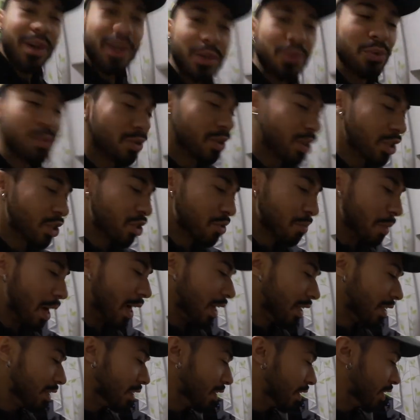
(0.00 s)
einen guten
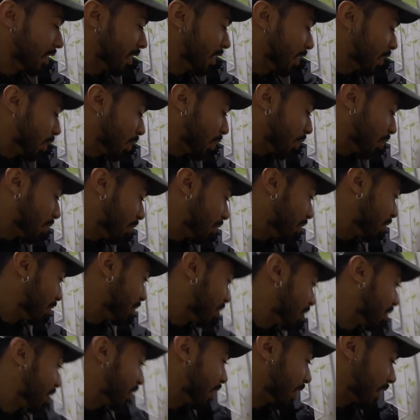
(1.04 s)
Geschmack.
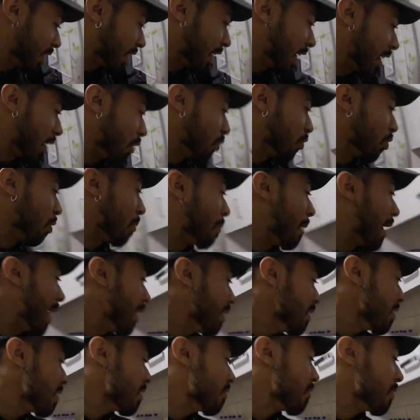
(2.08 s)
Und genau,
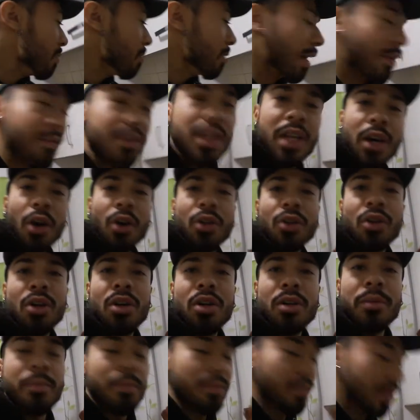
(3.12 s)
normale Zwiebeln haben wir hier auch noch.